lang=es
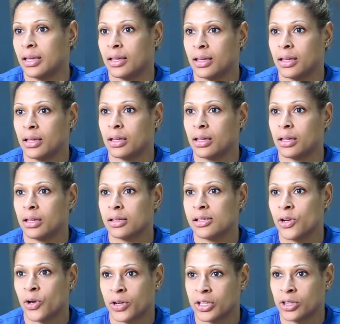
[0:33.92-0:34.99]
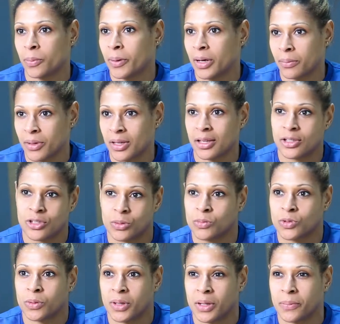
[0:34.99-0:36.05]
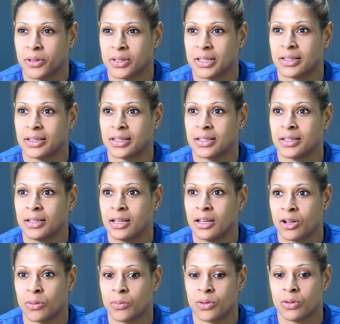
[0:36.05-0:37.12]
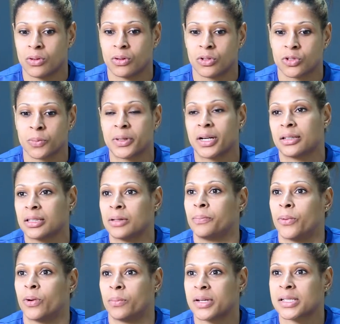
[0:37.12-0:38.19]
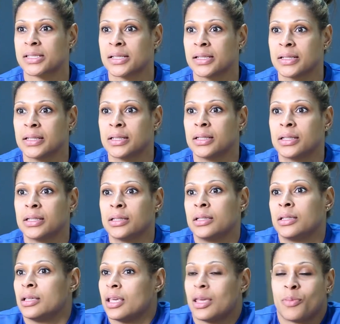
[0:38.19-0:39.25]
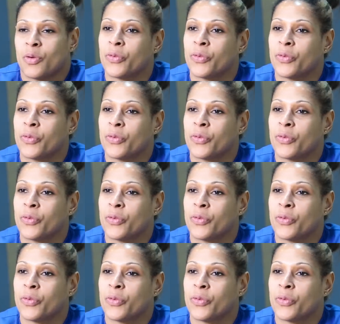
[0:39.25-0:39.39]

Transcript: y los retos para mí son súper importantes. Es como superarte un poco más. Y